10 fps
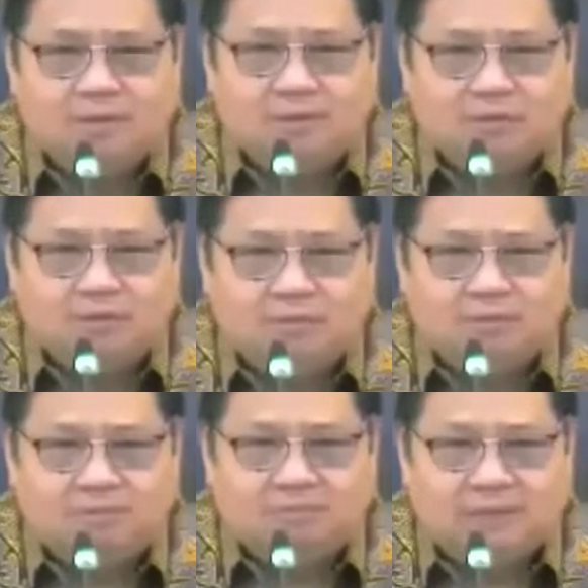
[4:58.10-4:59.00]
untuk
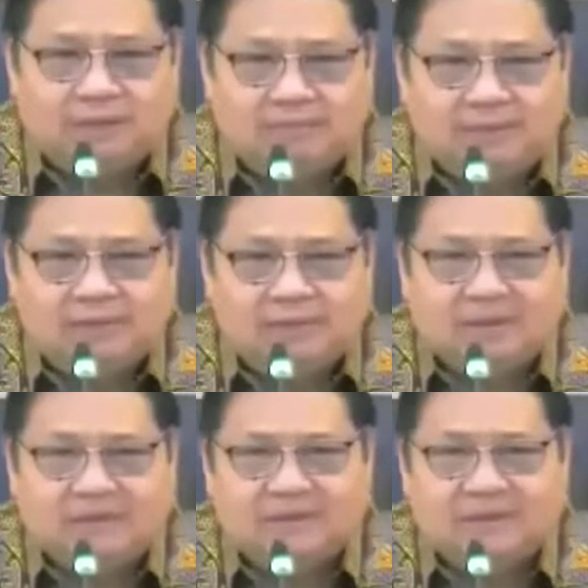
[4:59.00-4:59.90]
menjamin
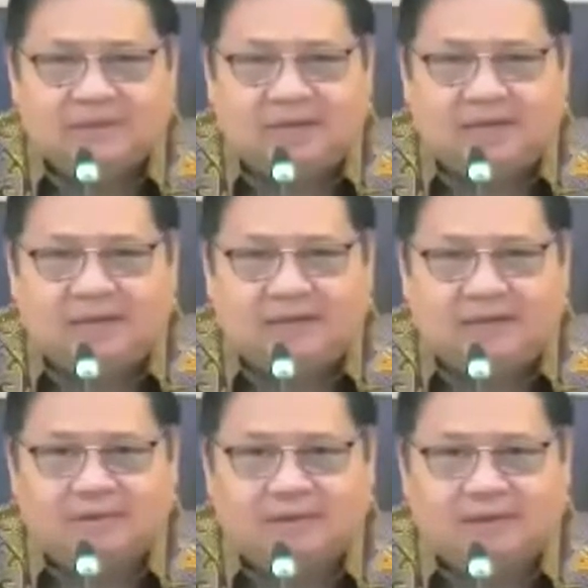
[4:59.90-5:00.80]

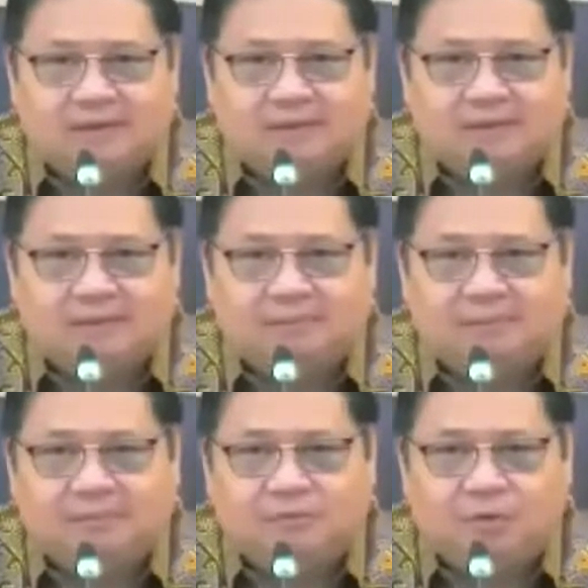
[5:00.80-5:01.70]
ketersediaan uh,
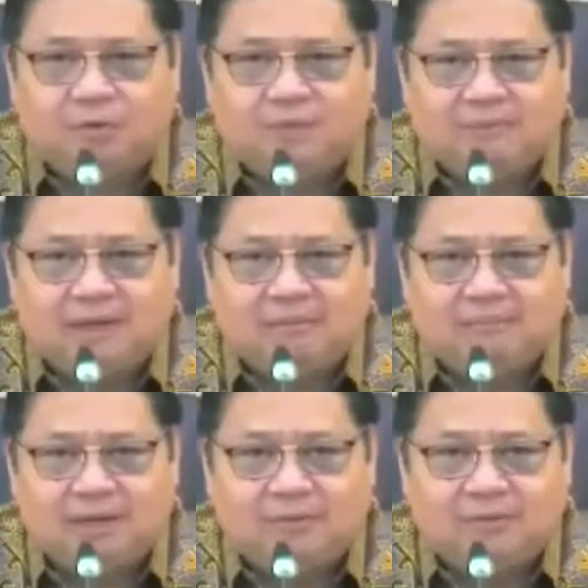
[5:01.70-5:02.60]
volume bahan
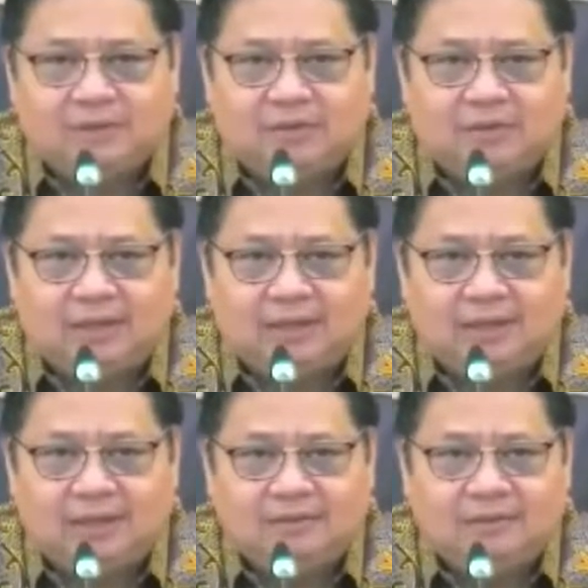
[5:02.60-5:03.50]
baku minyak goreng,